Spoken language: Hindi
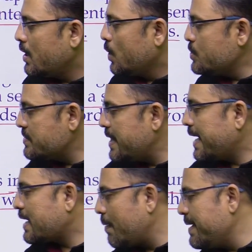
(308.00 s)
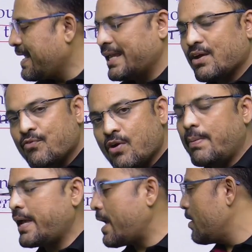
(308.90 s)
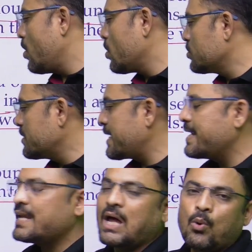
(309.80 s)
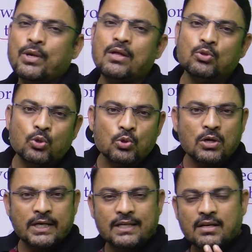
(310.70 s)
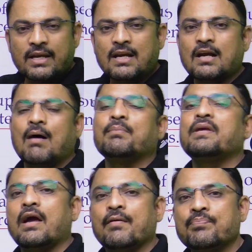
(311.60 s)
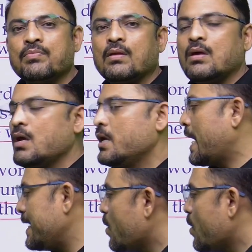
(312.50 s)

इसने कमिंग यानी कि वह है और द ट्रेन ये नाउन है दोनों को कनेक्ट करने का काम किया है यानी वो